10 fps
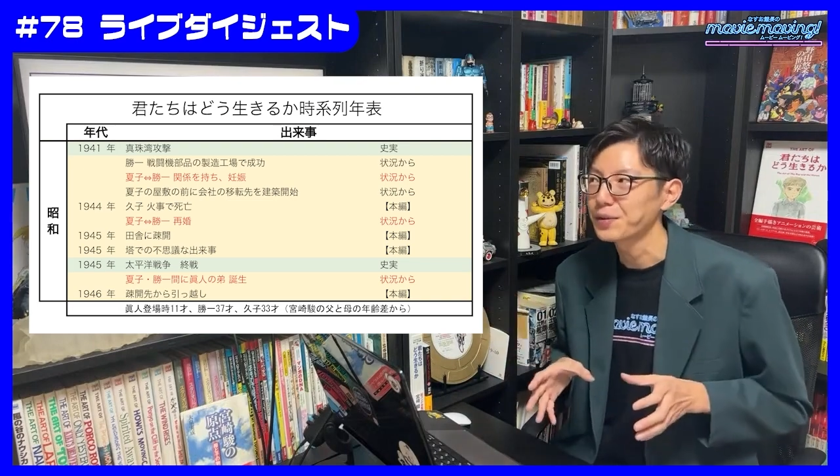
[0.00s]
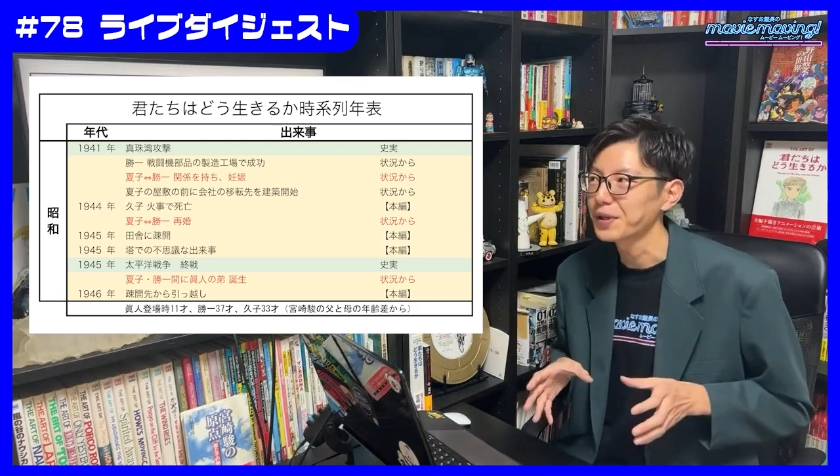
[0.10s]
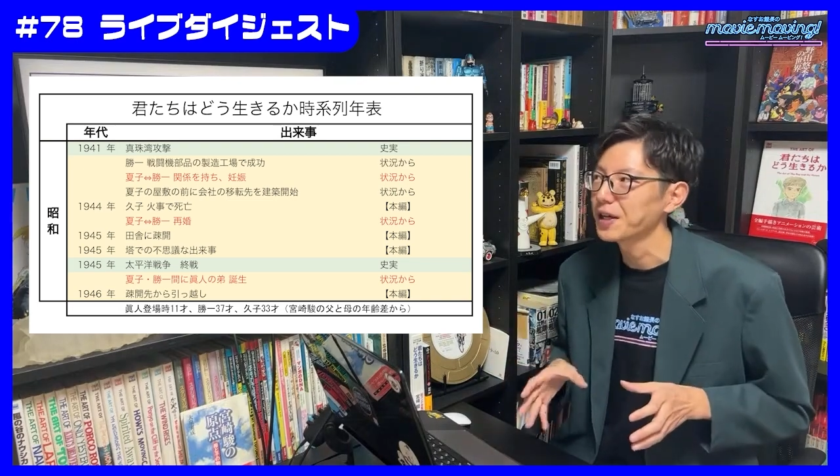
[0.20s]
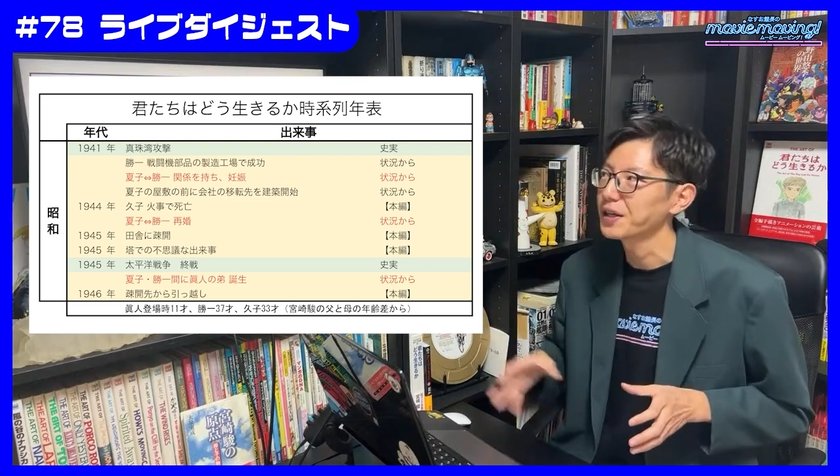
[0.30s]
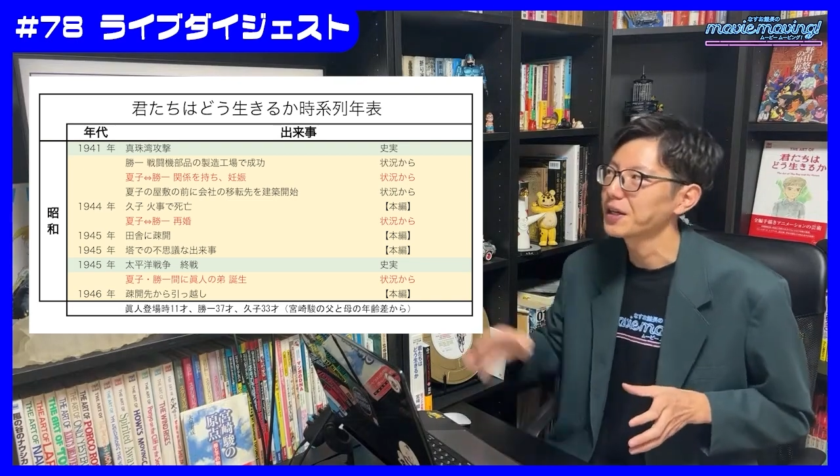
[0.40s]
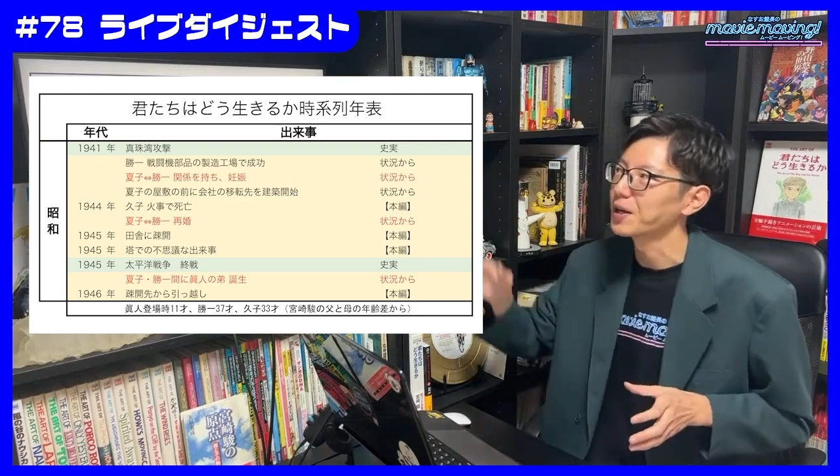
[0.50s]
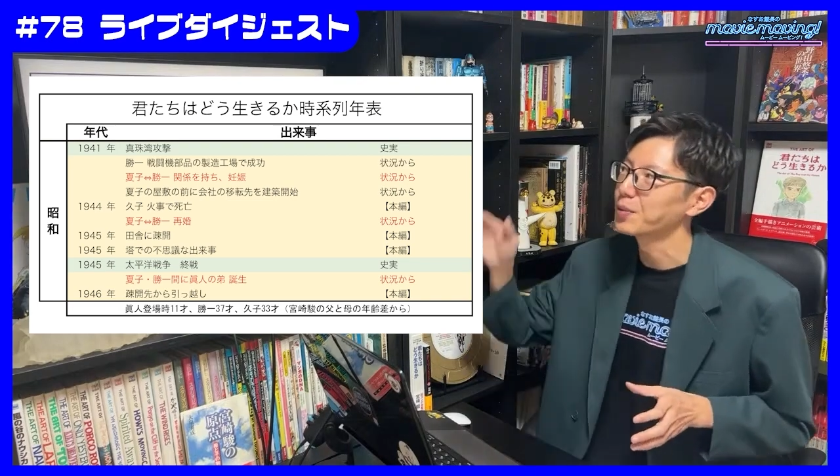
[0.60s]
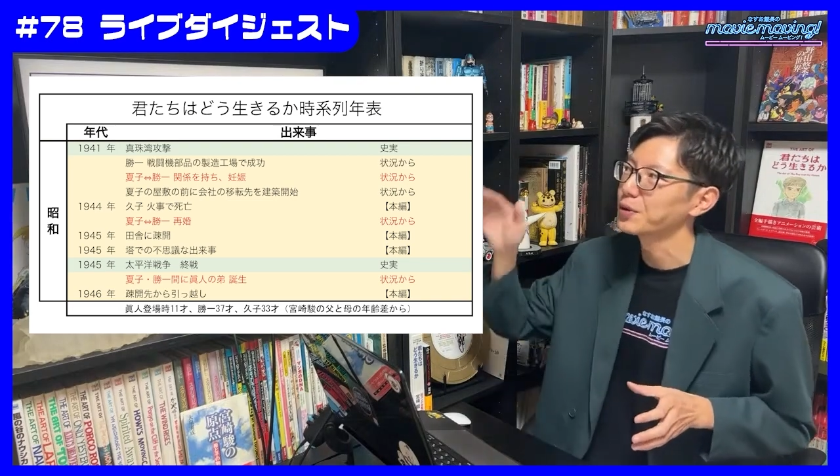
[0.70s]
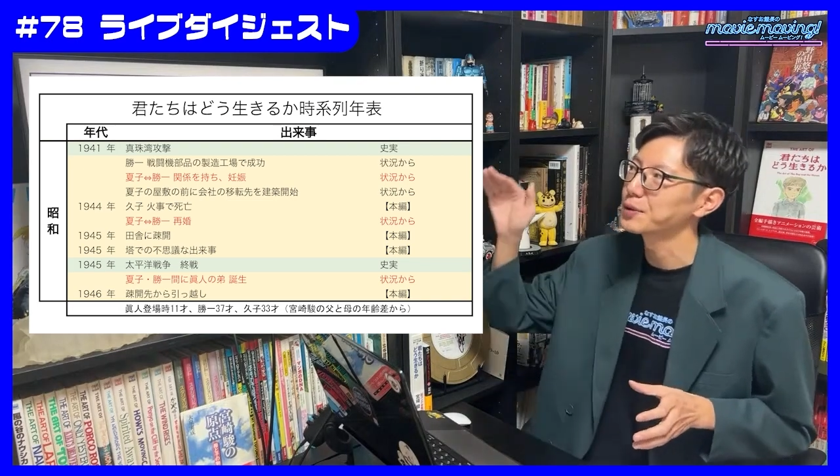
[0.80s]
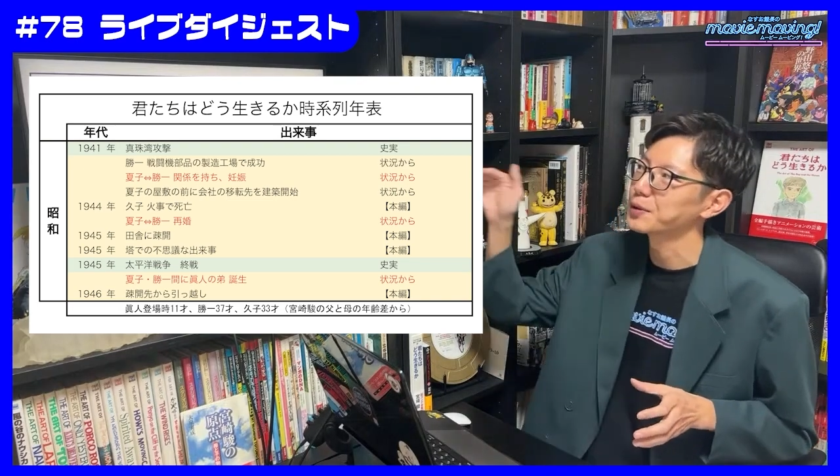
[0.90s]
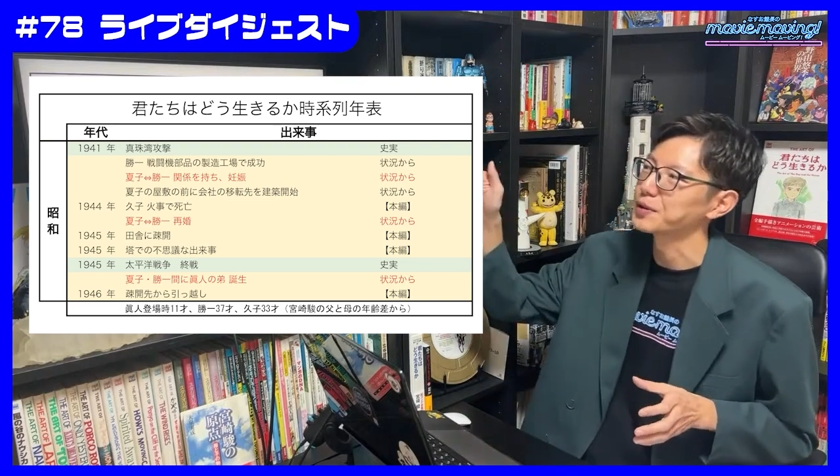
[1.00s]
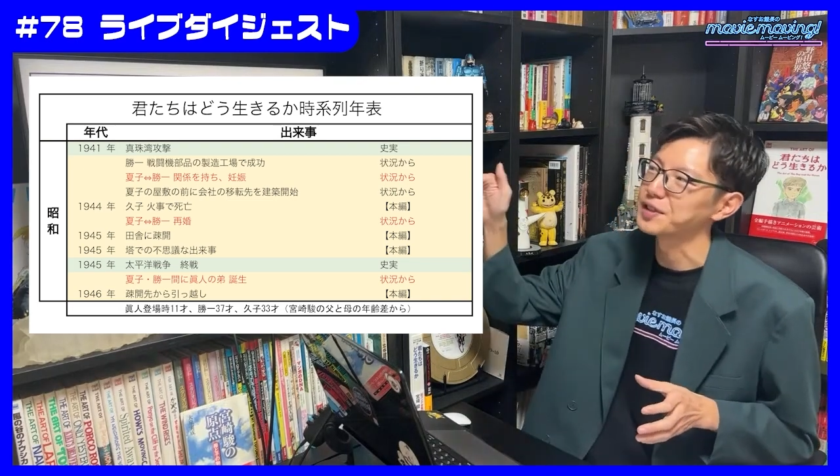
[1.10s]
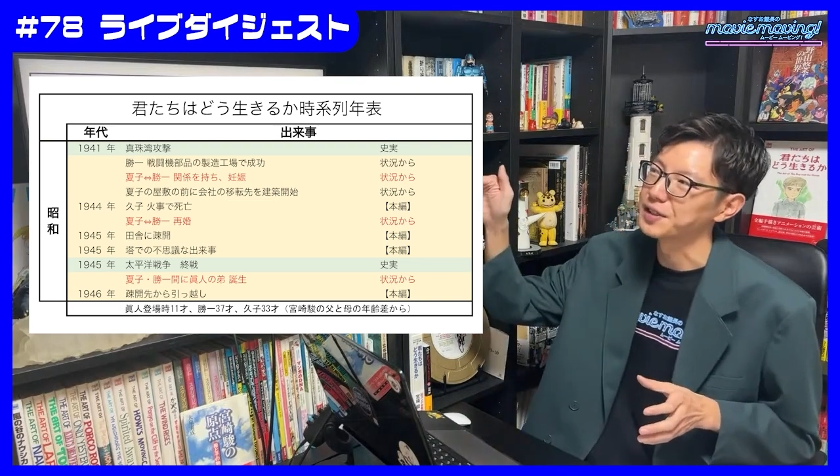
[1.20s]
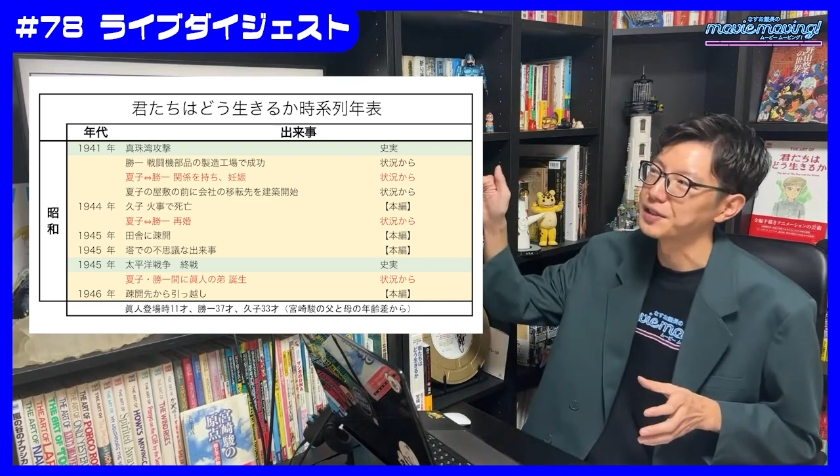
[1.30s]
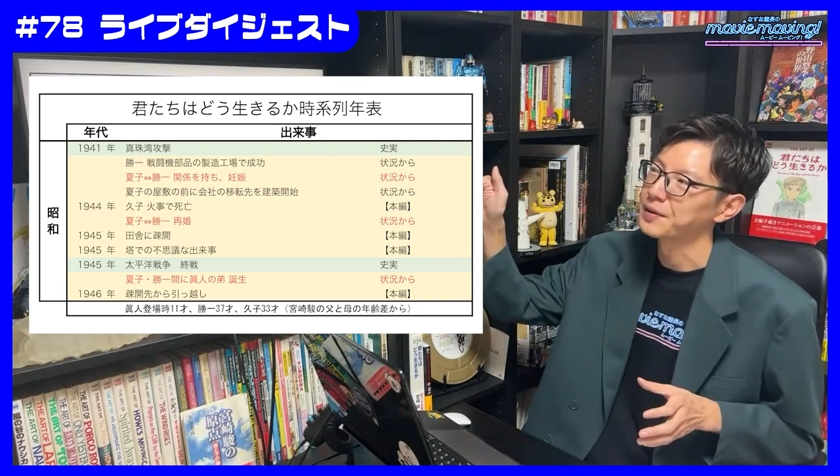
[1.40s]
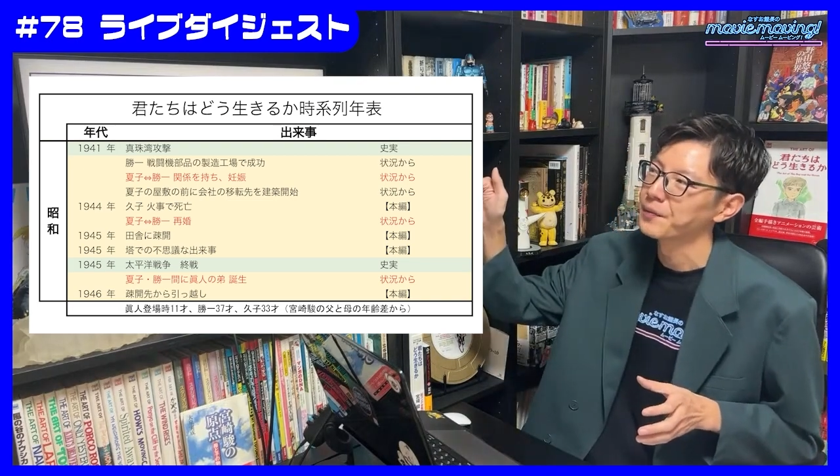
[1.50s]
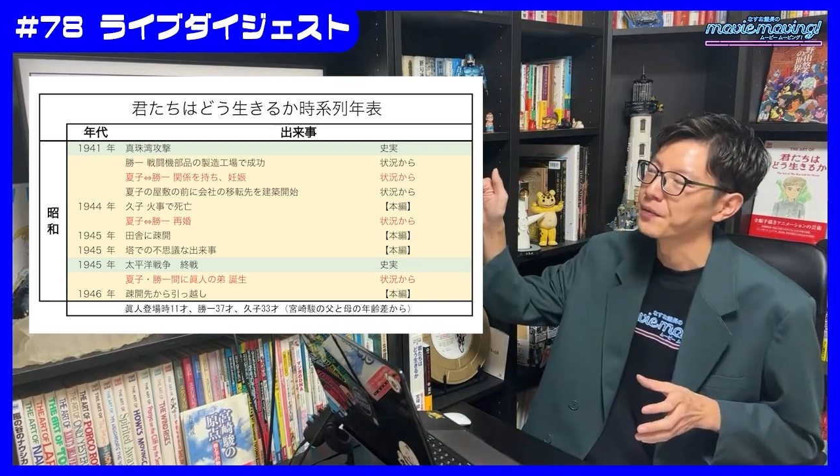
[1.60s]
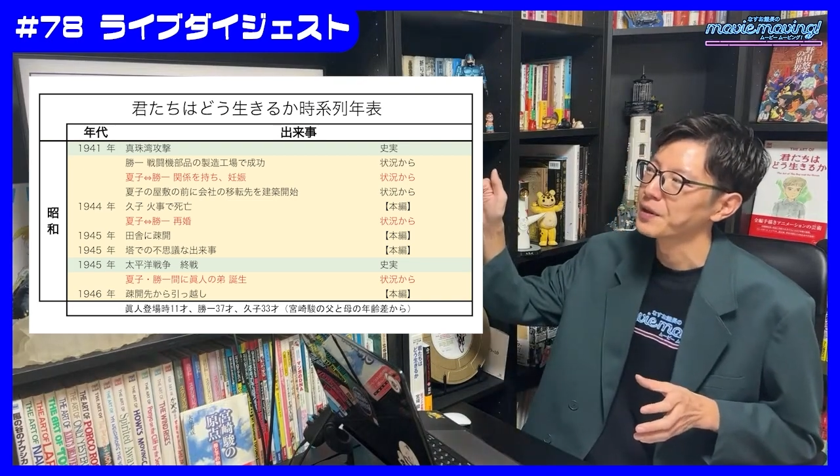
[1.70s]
これが映画冒頭のシーン。